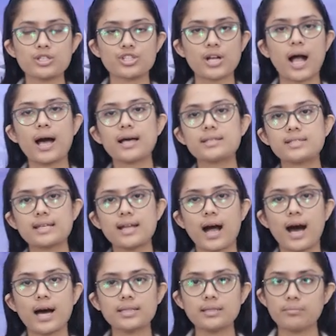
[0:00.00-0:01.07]
সাহায্যের
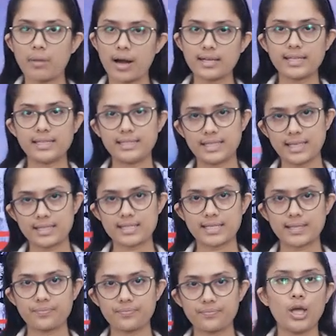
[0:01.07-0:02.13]
হাত বাড়িয়ে
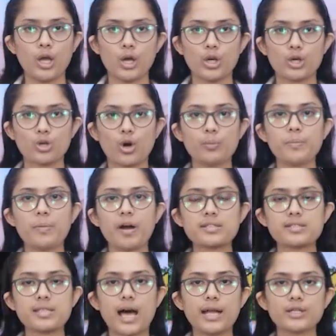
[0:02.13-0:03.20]
দিয়েছি রবিবার
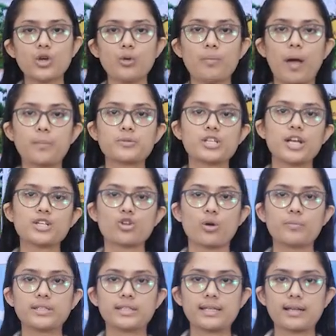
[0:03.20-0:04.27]
স্থানীয় ব্যবসায়ী
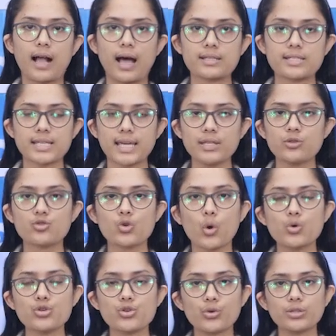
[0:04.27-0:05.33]
সমিতির কাছে
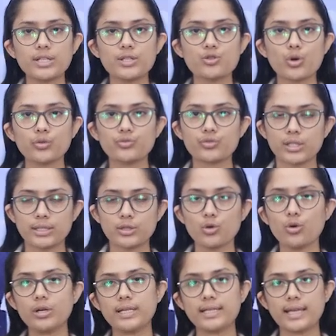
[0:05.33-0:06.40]
চৌষট্টি জন
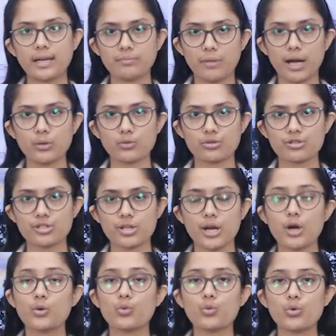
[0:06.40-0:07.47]
তৃতীয় লিঙ্গের মানুষ
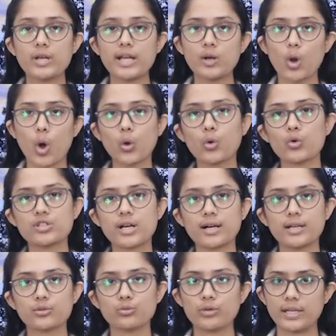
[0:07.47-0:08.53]
কুড়ি লক্ষ
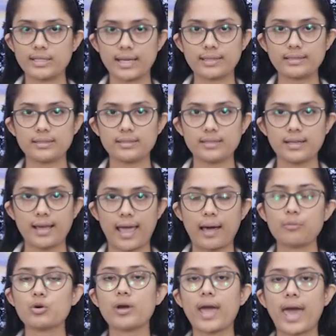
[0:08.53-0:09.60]
টাকা তুলে দেন
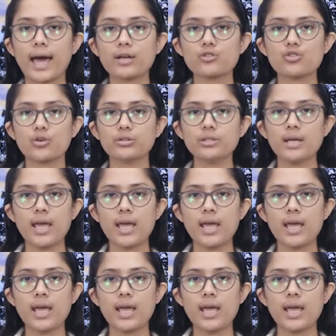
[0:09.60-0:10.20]
এবং একজন